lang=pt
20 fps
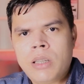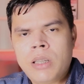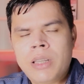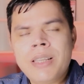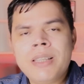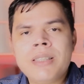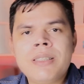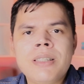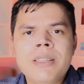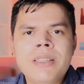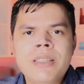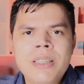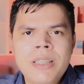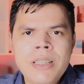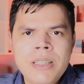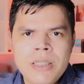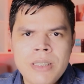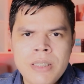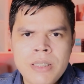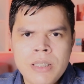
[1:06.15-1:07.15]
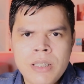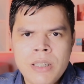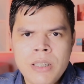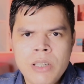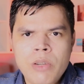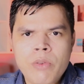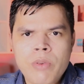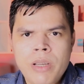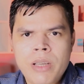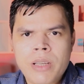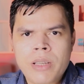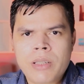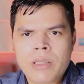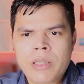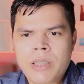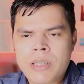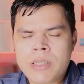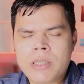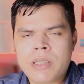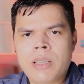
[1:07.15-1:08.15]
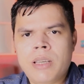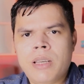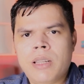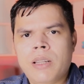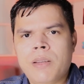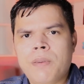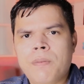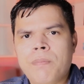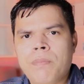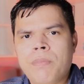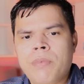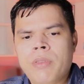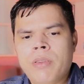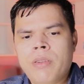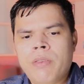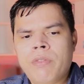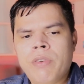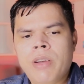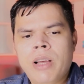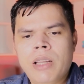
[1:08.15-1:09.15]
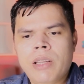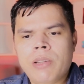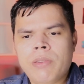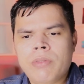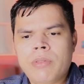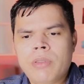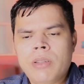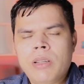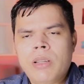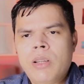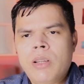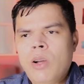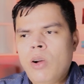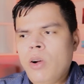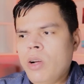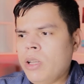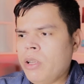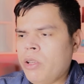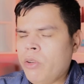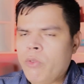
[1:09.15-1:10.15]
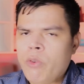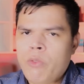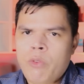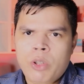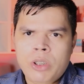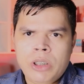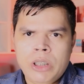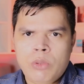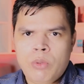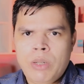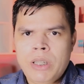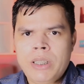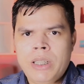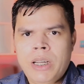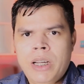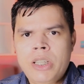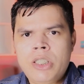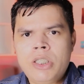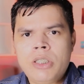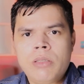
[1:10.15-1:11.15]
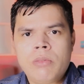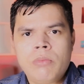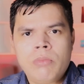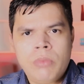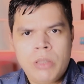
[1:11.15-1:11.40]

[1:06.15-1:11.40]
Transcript: e se dizem que não é da esquerda, falam: olha, eu vou votar no Haddad.